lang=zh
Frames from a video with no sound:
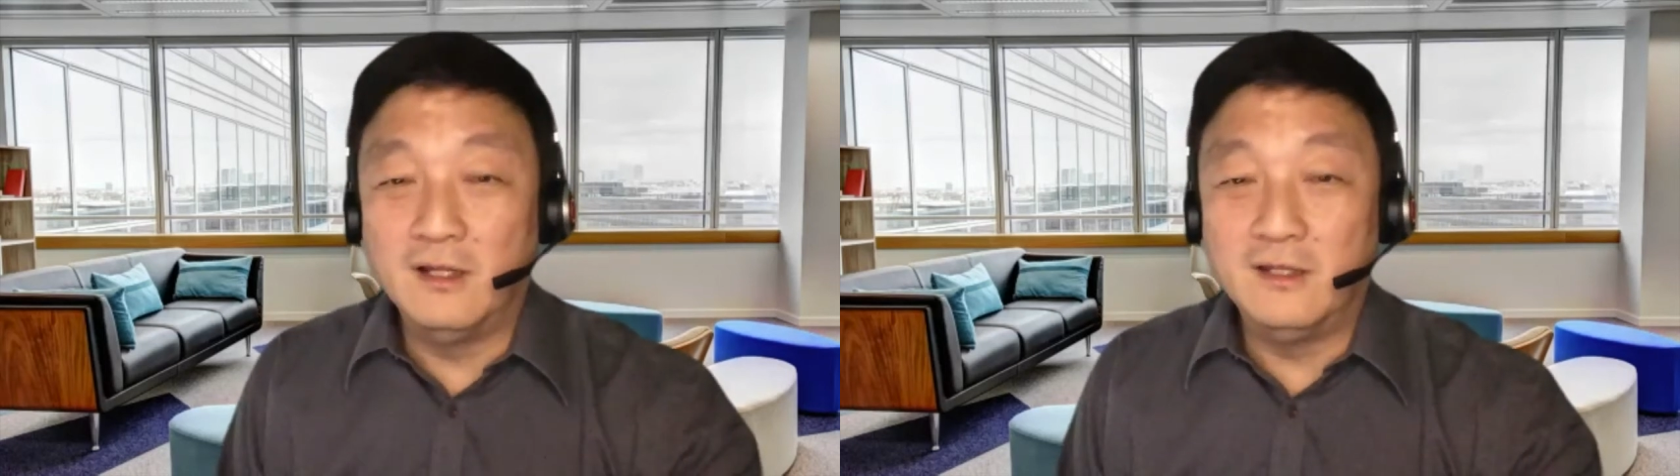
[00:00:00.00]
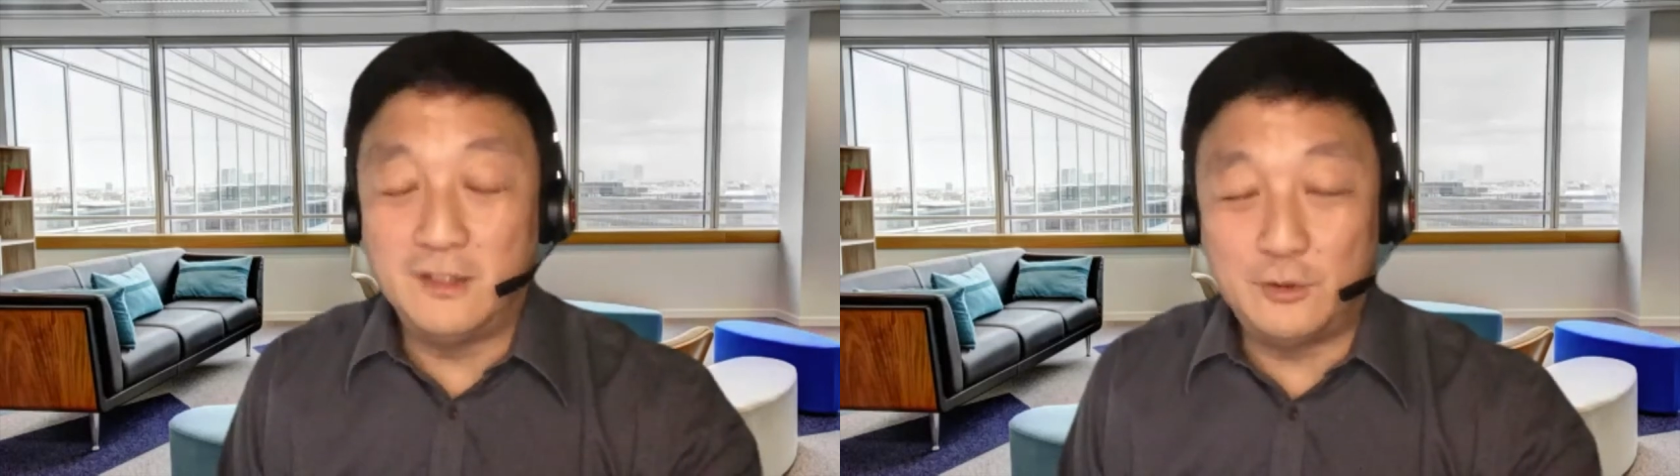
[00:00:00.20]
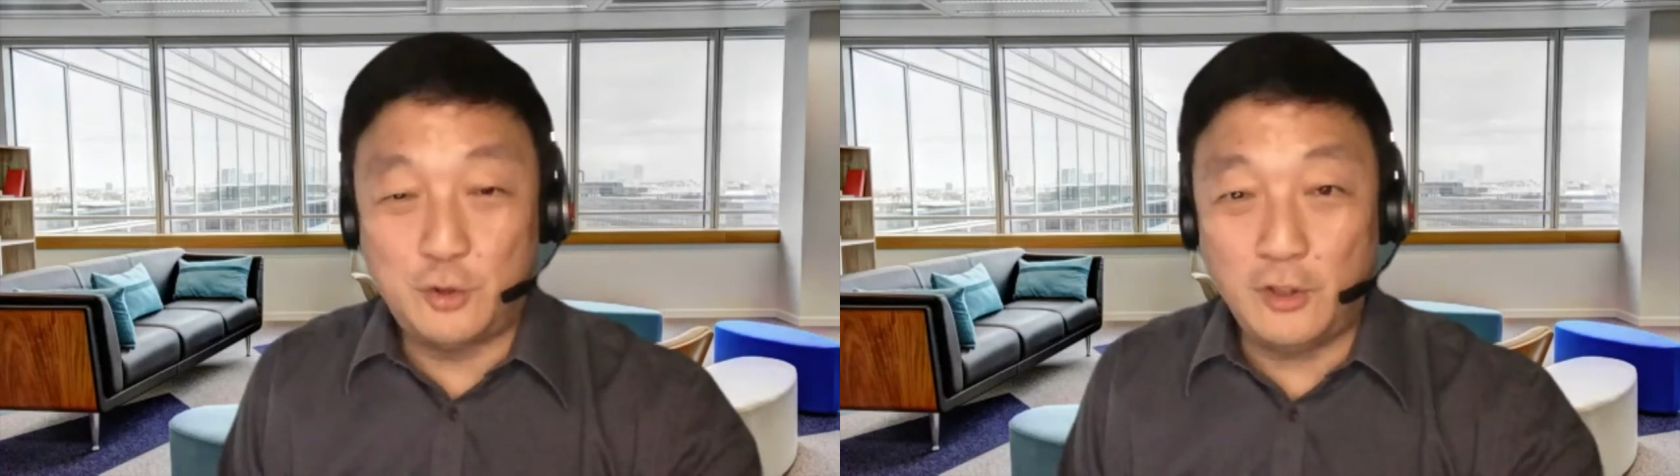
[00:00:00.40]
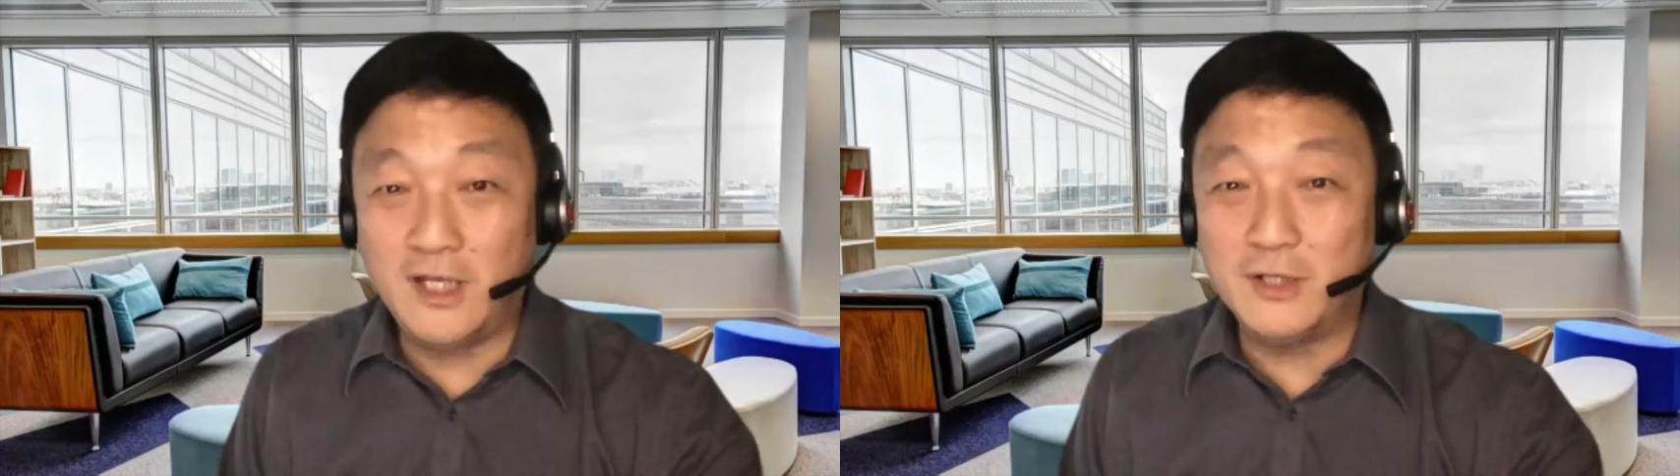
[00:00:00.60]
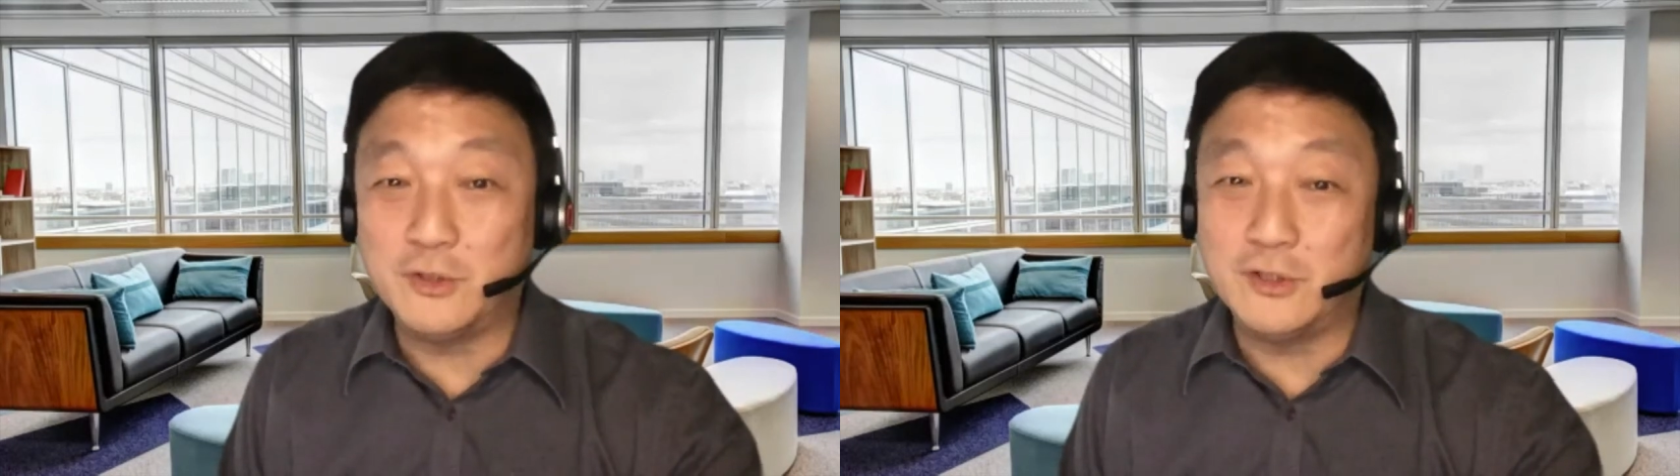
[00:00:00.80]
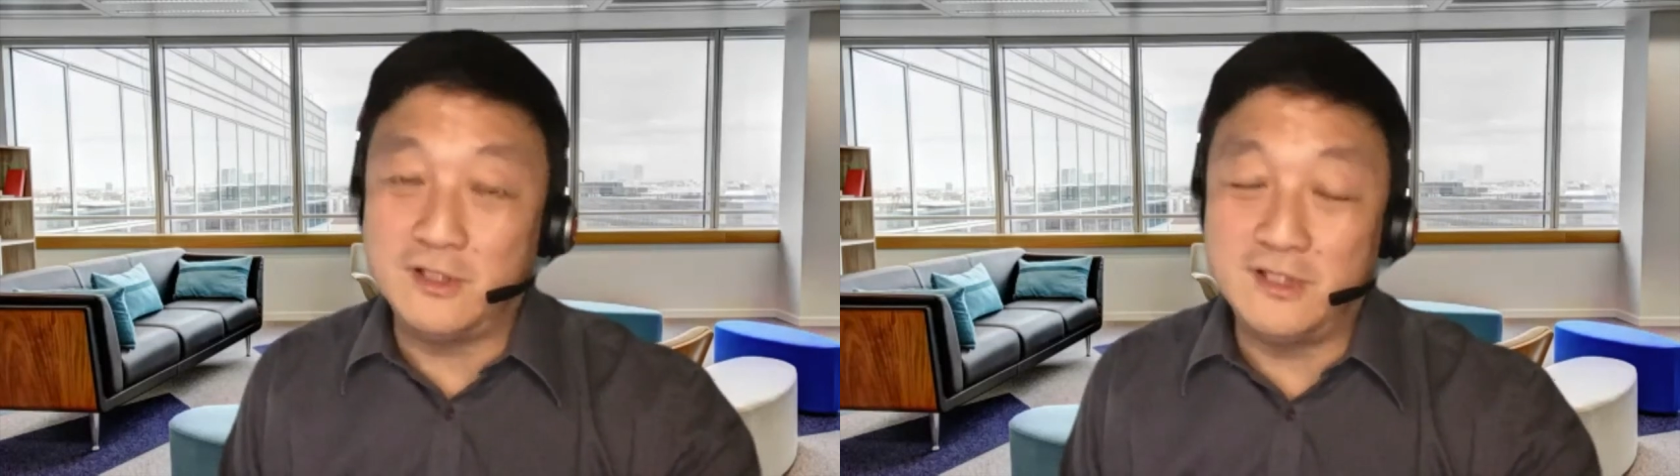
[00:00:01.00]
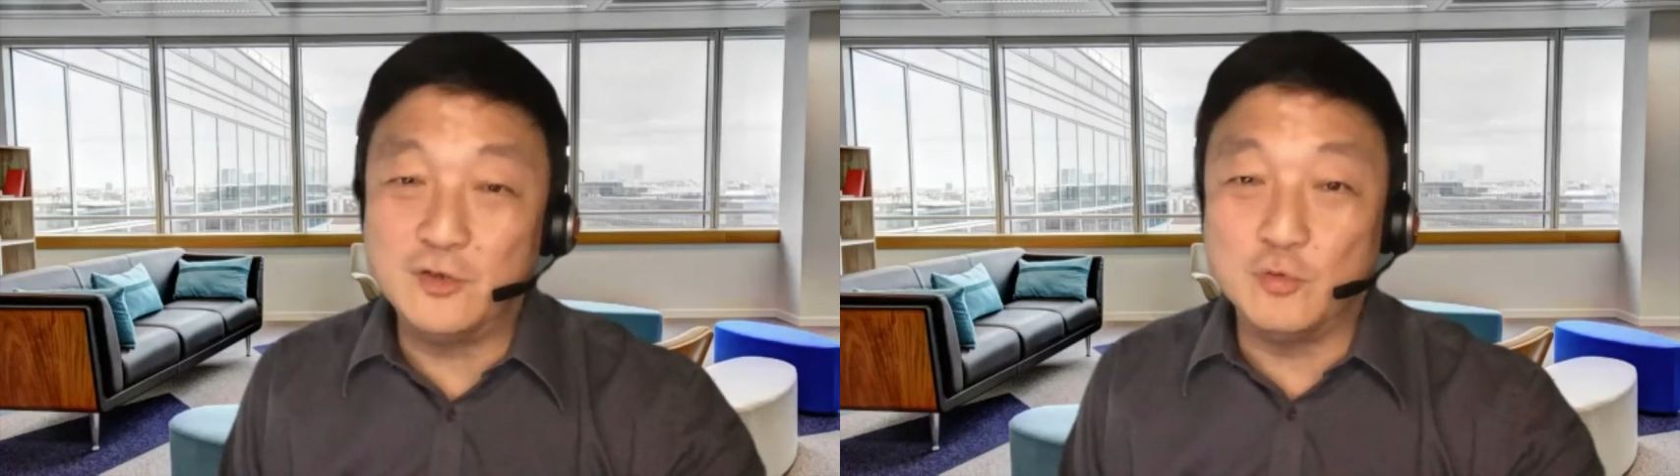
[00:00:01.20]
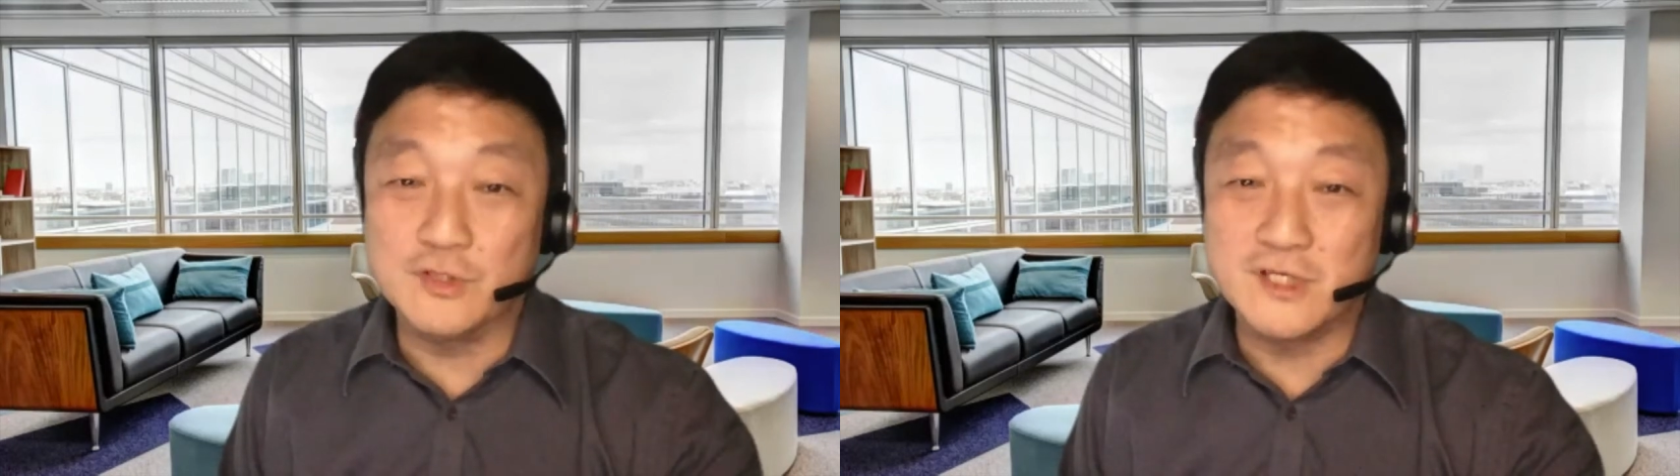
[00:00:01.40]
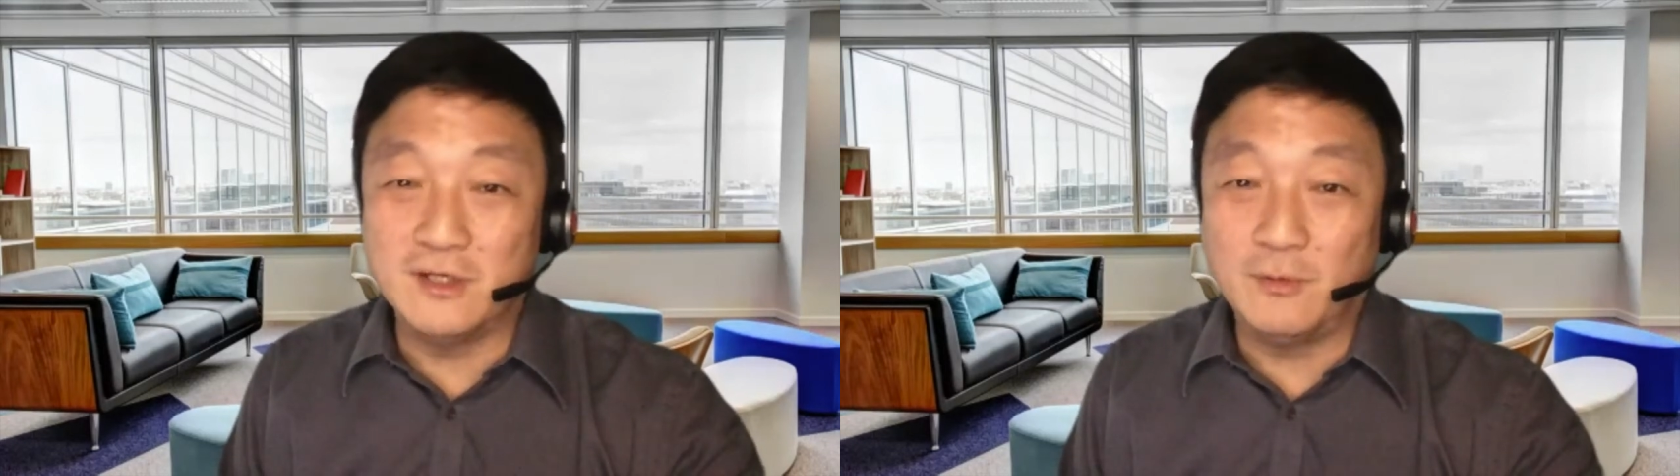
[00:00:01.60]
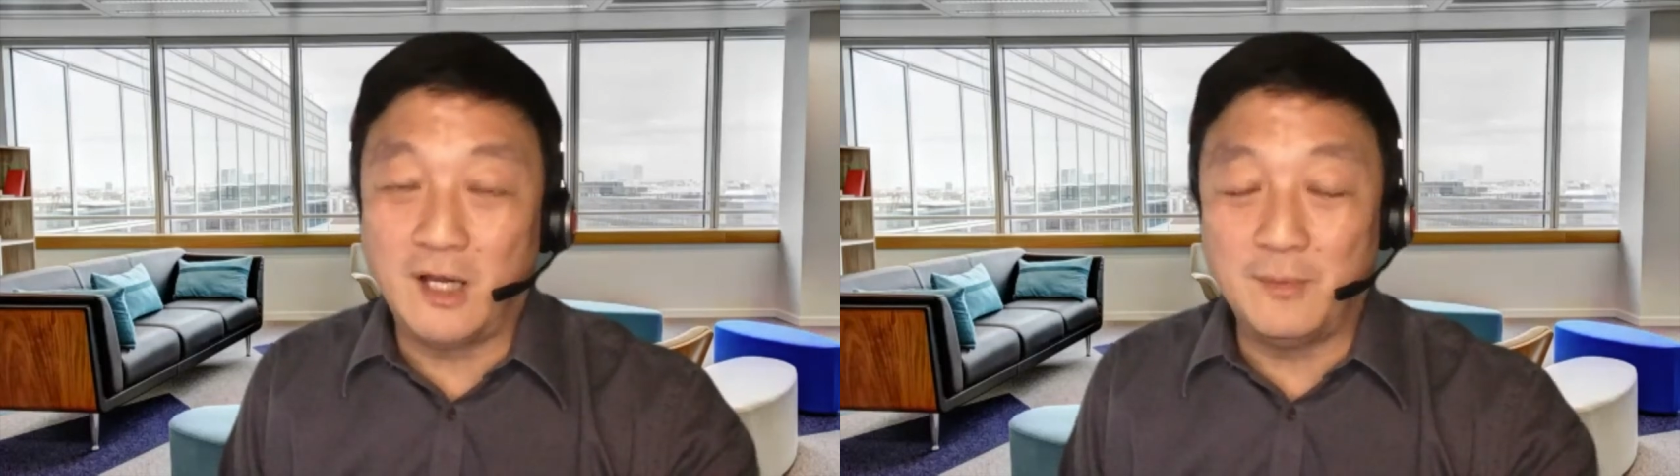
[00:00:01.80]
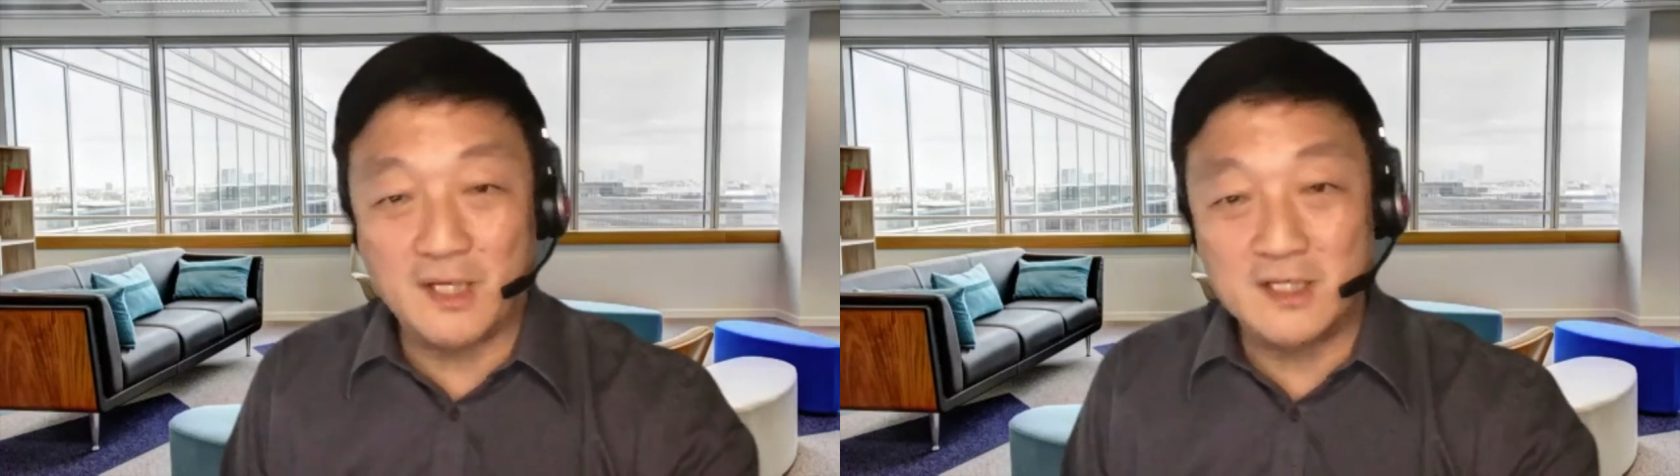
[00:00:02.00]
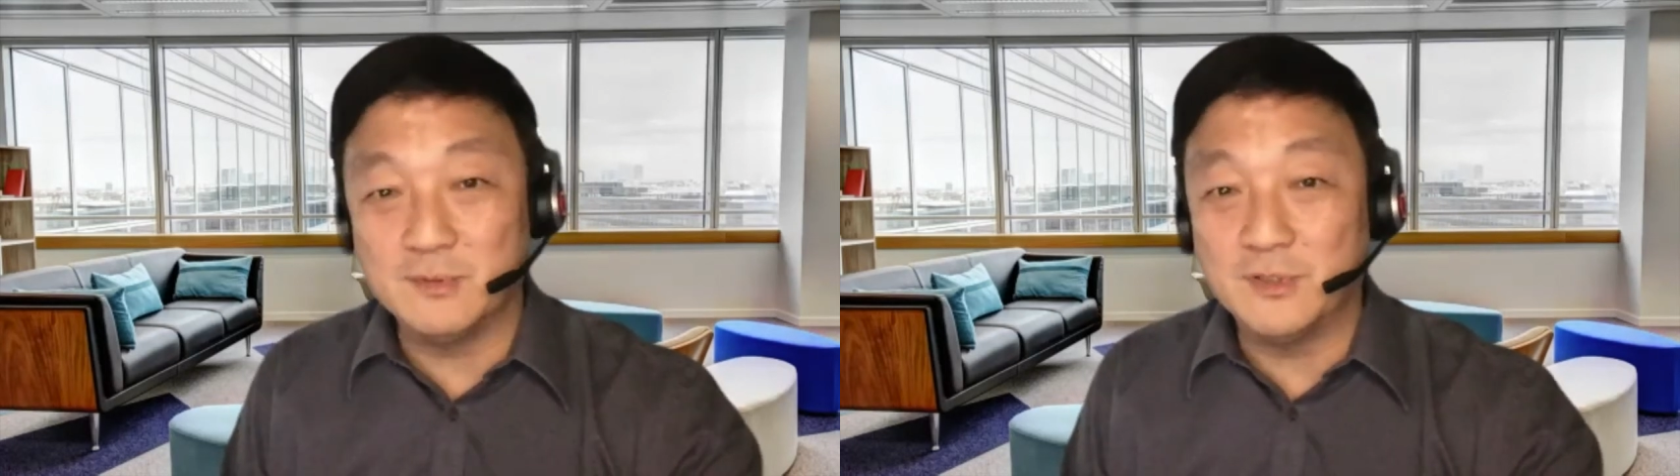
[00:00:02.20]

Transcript: 你去年觉得你股神的话没什么，